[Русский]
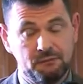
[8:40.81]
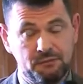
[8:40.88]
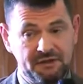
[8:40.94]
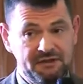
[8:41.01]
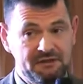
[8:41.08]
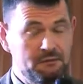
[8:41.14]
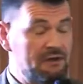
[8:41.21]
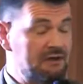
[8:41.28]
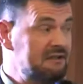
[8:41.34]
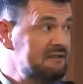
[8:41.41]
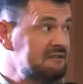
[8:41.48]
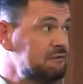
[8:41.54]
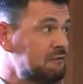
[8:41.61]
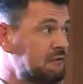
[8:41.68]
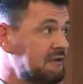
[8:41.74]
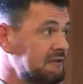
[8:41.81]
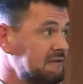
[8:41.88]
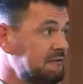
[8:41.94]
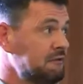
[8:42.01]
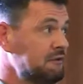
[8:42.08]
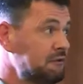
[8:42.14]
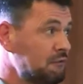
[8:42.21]
предболезнью к
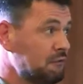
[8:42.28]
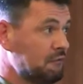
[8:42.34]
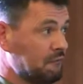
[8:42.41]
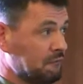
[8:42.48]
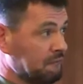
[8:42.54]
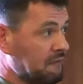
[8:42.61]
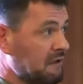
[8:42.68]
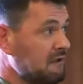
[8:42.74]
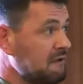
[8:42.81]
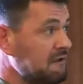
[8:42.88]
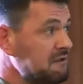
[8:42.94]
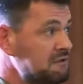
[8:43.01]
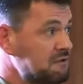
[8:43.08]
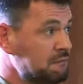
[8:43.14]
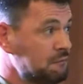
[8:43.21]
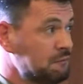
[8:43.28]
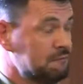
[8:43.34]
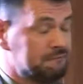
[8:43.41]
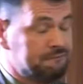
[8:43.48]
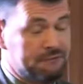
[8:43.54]
развитию дальнейшему